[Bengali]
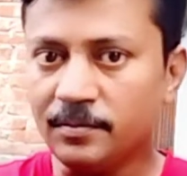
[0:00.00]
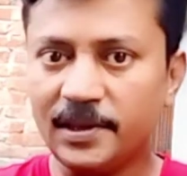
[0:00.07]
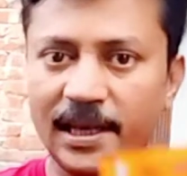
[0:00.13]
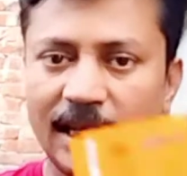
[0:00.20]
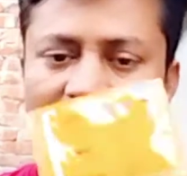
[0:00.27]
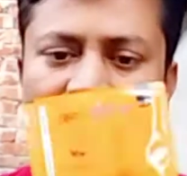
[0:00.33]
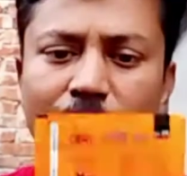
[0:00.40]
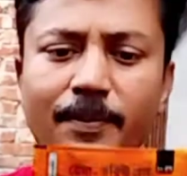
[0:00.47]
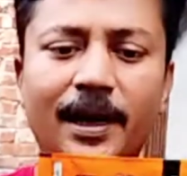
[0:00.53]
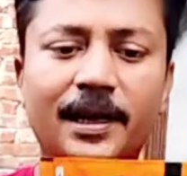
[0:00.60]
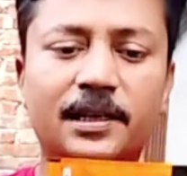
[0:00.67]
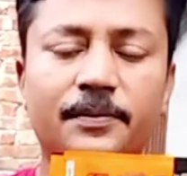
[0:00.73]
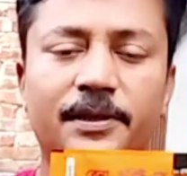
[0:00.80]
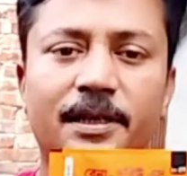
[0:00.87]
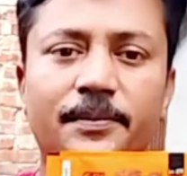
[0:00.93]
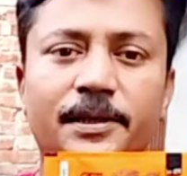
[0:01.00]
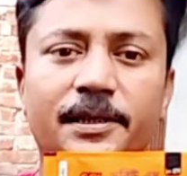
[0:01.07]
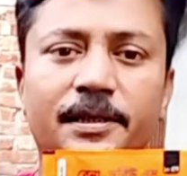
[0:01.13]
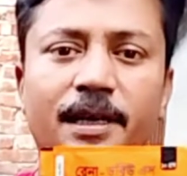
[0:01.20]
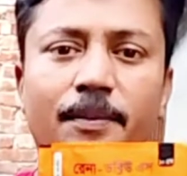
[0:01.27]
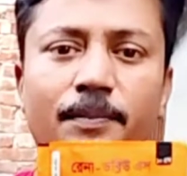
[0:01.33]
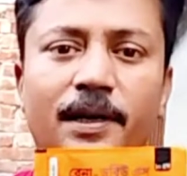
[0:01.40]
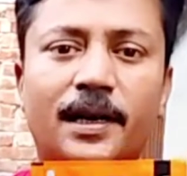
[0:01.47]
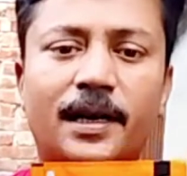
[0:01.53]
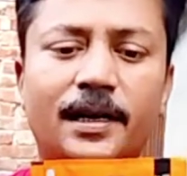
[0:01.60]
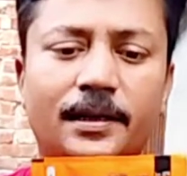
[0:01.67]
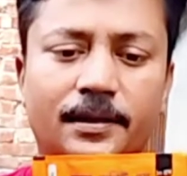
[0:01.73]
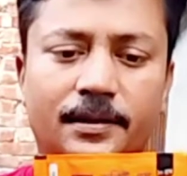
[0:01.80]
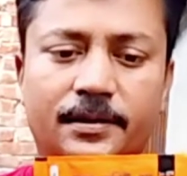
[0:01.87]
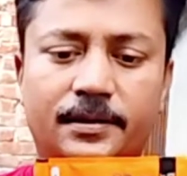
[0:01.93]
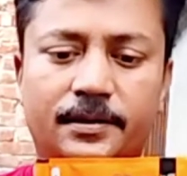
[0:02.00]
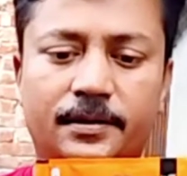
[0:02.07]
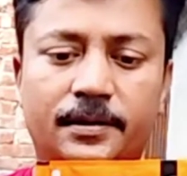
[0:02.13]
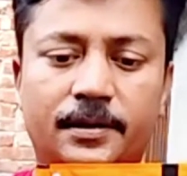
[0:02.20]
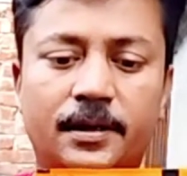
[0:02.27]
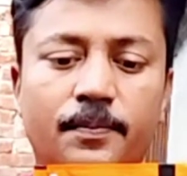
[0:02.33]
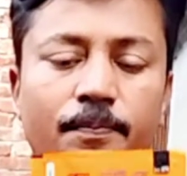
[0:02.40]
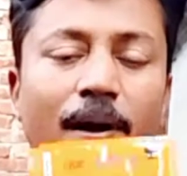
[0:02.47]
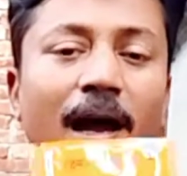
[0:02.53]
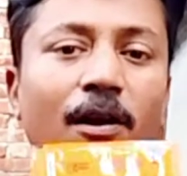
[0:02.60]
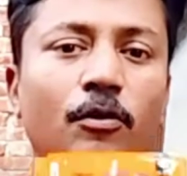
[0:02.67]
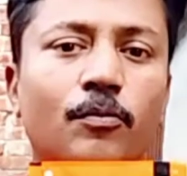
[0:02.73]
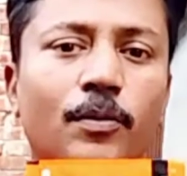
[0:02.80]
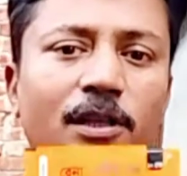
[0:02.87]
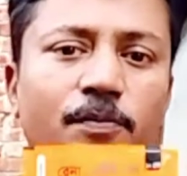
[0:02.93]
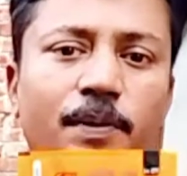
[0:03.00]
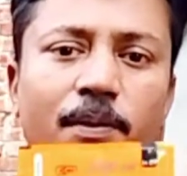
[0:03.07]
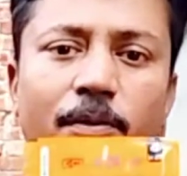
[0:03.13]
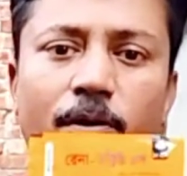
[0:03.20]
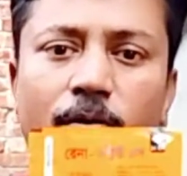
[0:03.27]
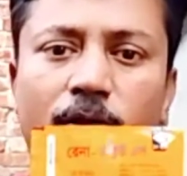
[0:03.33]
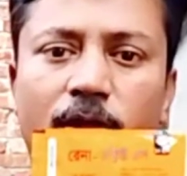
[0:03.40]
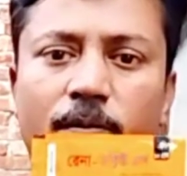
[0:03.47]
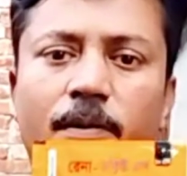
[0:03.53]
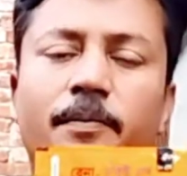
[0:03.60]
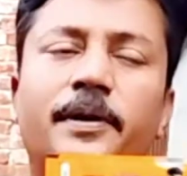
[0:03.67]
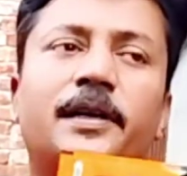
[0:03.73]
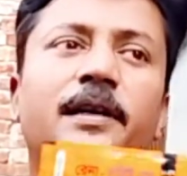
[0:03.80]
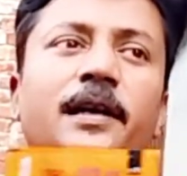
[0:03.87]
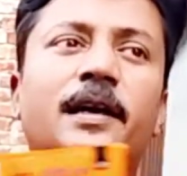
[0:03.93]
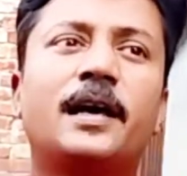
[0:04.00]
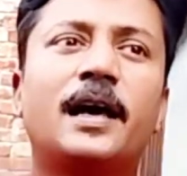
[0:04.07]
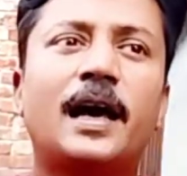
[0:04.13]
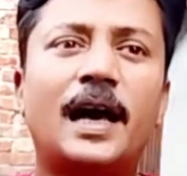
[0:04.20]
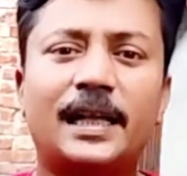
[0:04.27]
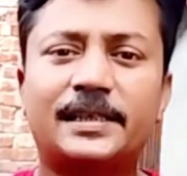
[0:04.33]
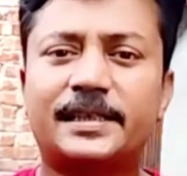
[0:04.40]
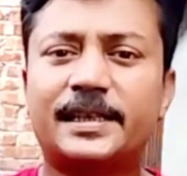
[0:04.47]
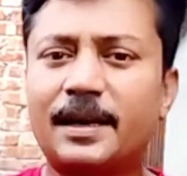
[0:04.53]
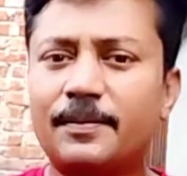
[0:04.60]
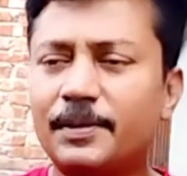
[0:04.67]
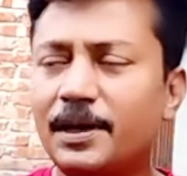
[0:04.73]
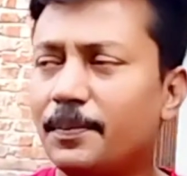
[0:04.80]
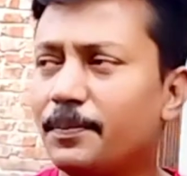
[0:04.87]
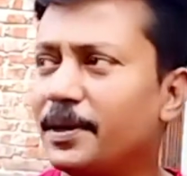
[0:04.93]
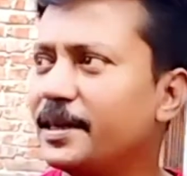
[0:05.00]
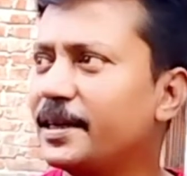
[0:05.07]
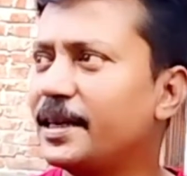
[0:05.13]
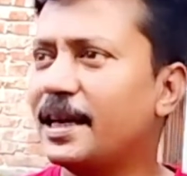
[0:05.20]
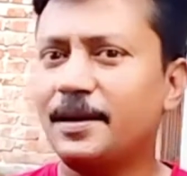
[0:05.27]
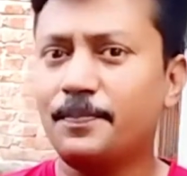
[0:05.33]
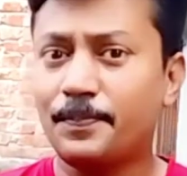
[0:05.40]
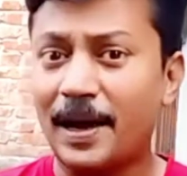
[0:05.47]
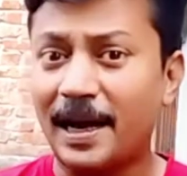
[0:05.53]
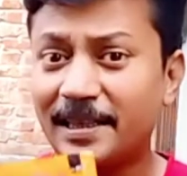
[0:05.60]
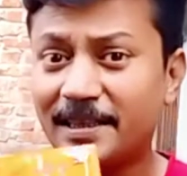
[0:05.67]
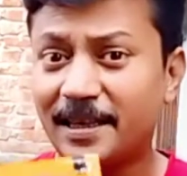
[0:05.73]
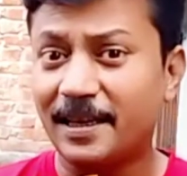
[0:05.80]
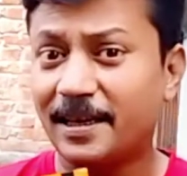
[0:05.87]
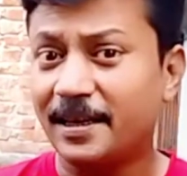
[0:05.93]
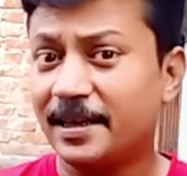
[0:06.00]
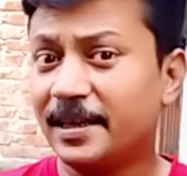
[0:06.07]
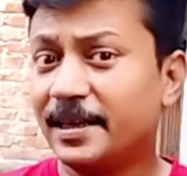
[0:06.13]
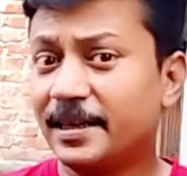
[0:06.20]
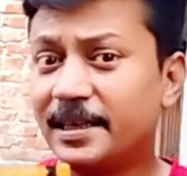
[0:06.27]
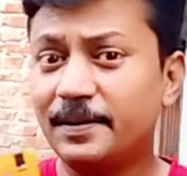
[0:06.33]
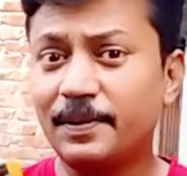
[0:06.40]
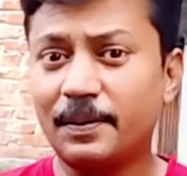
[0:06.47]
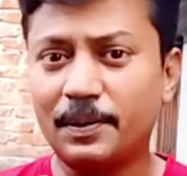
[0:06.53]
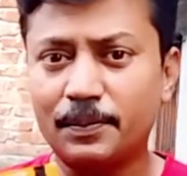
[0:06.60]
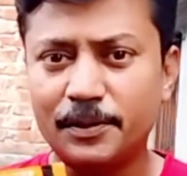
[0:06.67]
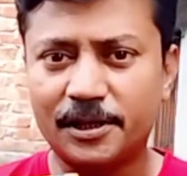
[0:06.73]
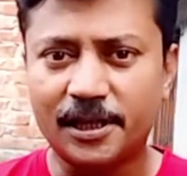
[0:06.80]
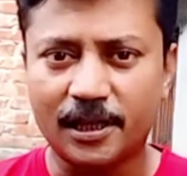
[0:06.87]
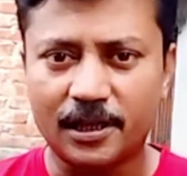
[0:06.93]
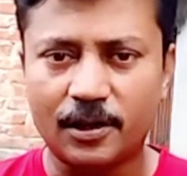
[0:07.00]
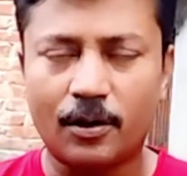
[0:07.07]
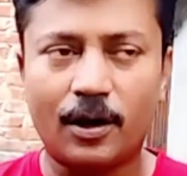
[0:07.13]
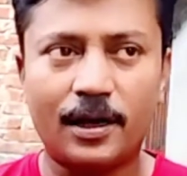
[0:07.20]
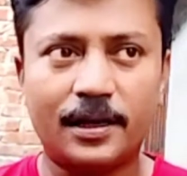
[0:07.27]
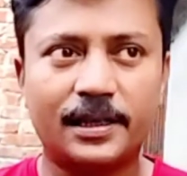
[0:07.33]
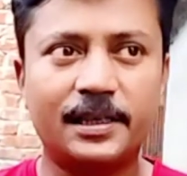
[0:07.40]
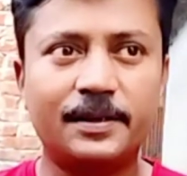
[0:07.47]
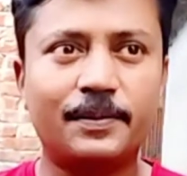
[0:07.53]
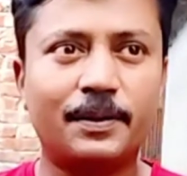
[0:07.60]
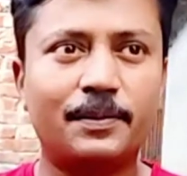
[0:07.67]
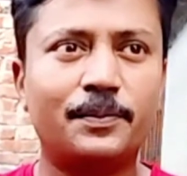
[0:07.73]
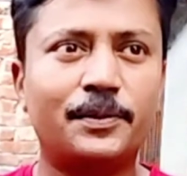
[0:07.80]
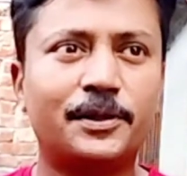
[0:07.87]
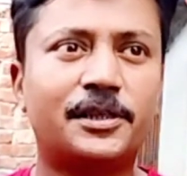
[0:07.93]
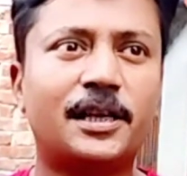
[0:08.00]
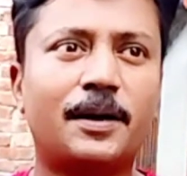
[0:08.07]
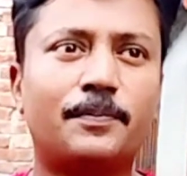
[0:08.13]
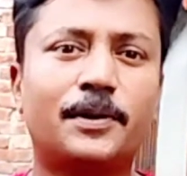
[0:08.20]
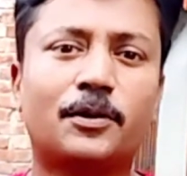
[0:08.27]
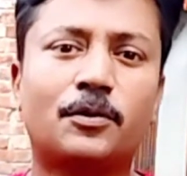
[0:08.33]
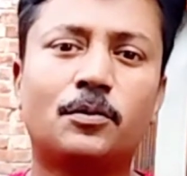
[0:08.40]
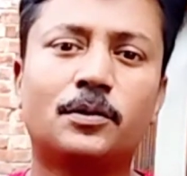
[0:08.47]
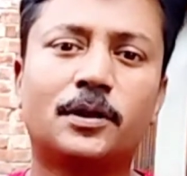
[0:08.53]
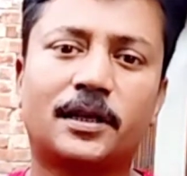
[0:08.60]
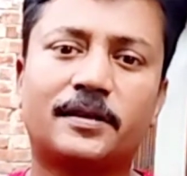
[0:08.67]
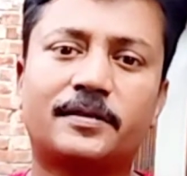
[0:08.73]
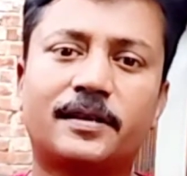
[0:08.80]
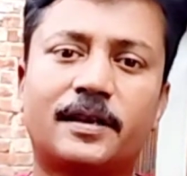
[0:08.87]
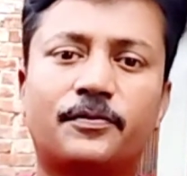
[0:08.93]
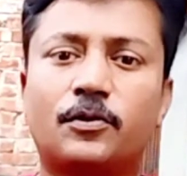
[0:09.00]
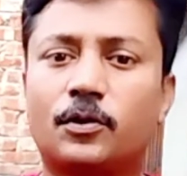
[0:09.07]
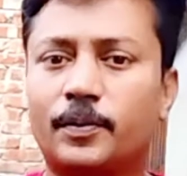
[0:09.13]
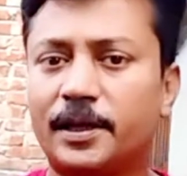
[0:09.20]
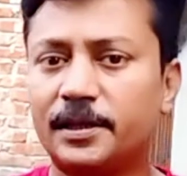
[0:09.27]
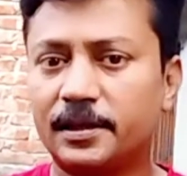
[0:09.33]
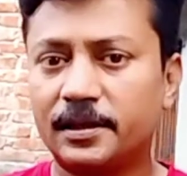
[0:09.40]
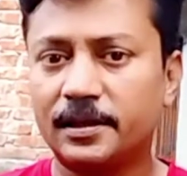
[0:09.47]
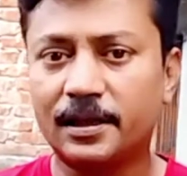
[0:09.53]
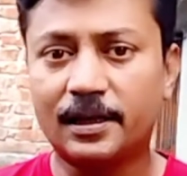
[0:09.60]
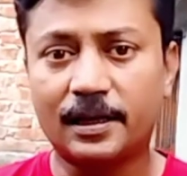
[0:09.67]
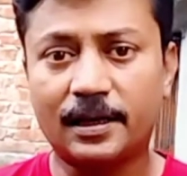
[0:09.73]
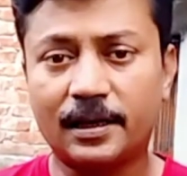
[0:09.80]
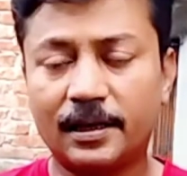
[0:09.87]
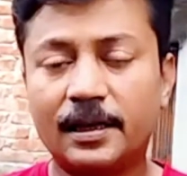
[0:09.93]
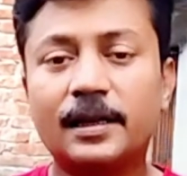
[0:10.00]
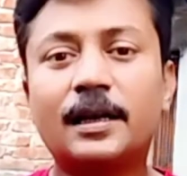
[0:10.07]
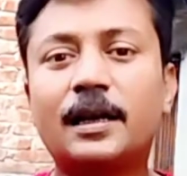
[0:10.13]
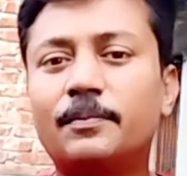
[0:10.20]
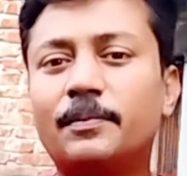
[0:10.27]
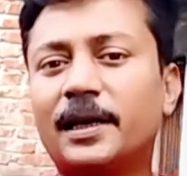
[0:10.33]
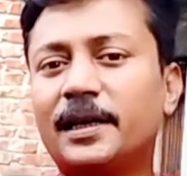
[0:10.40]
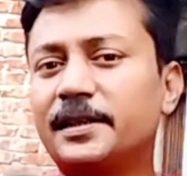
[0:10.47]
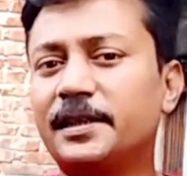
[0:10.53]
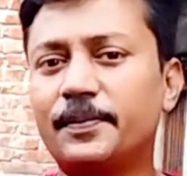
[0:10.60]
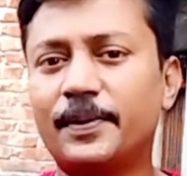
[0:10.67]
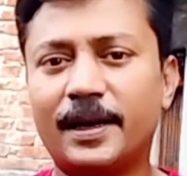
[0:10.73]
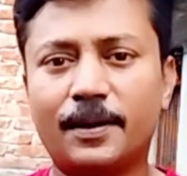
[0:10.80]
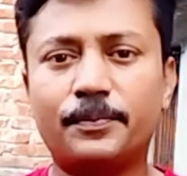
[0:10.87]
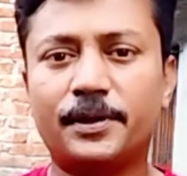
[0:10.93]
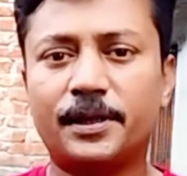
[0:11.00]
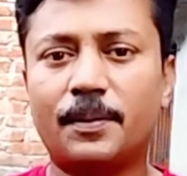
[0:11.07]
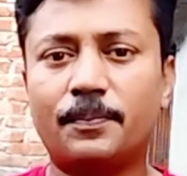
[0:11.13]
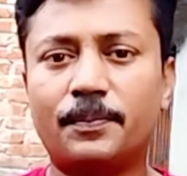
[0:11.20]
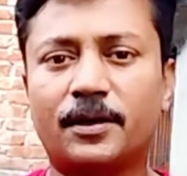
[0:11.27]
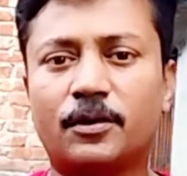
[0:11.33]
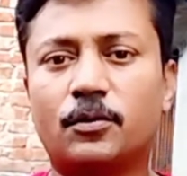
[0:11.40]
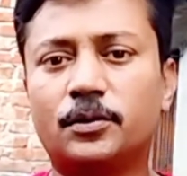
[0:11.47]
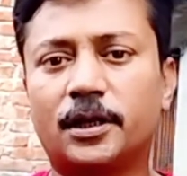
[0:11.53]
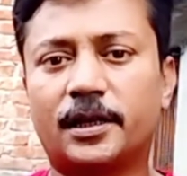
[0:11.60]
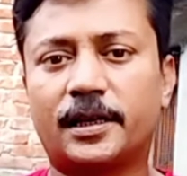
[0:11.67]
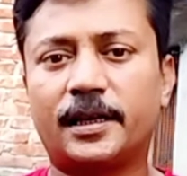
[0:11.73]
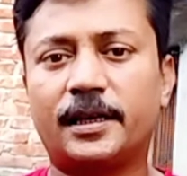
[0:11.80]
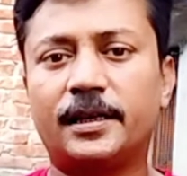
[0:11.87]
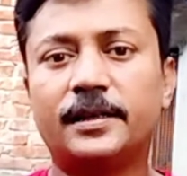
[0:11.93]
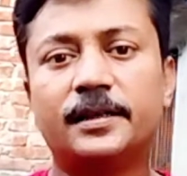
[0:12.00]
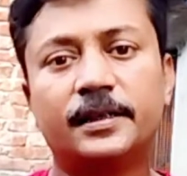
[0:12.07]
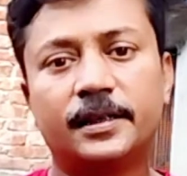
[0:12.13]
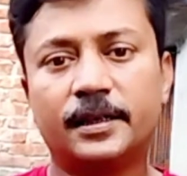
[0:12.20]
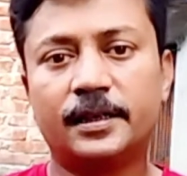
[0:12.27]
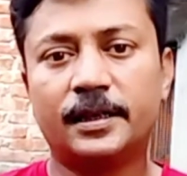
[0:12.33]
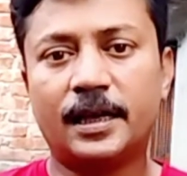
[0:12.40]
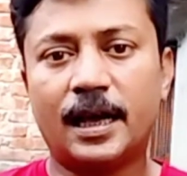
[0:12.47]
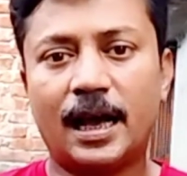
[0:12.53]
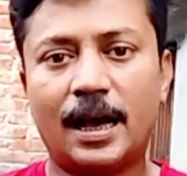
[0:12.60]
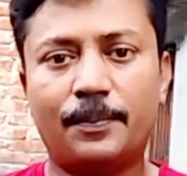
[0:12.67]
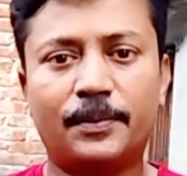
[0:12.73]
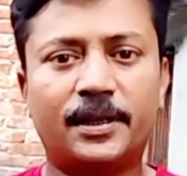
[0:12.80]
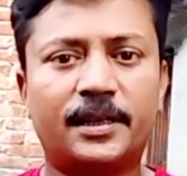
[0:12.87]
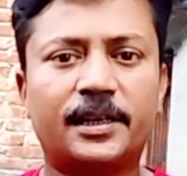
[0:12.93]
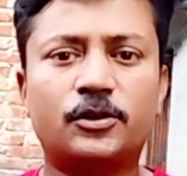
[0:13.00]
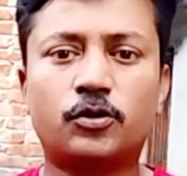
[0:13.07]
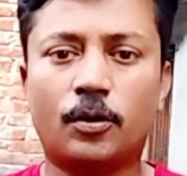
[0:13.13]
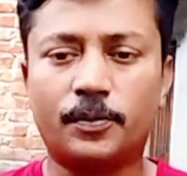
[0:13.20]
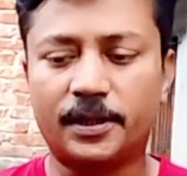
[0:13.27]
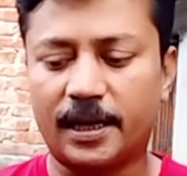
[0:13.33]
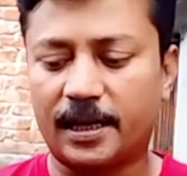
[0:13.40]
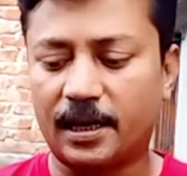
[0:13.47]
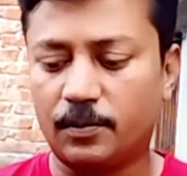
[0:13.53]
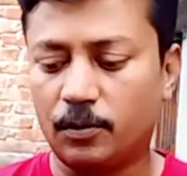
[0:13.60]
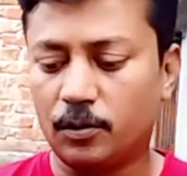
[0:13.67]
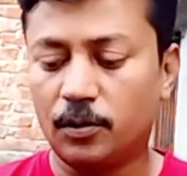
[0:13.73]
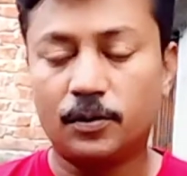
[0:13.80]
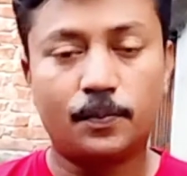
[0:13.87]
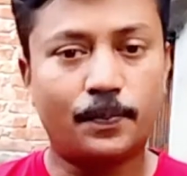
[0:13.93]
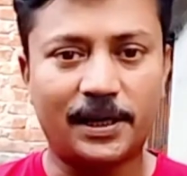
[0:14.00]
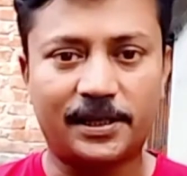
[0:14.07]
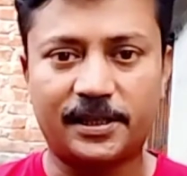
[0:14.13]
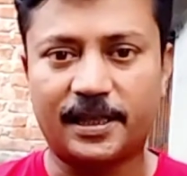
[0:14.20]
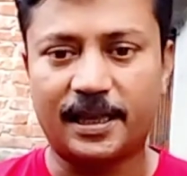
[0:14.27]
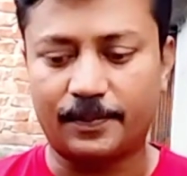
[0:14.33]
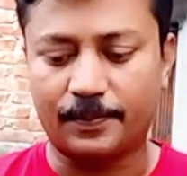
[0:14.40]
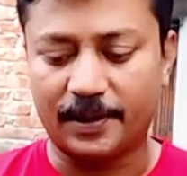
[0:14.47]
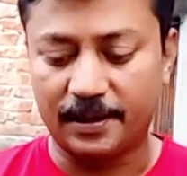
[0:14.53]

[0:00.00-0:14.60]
এই মাল্টিভিটামিনটা আপনারা বারো মাস ব্যবহার করতে পারবেন আজকে আমি আপনাদেরকে পানিতে কিভাবে মিশাতে হয় কিভাবে মিশিয়ে আপনার কবুতরকে সার্ভ করবেন মানে দিবেন আপনি আপনার কবুতরকে আপনাদেরকে সবই দেখাবো পাশে থাকবেন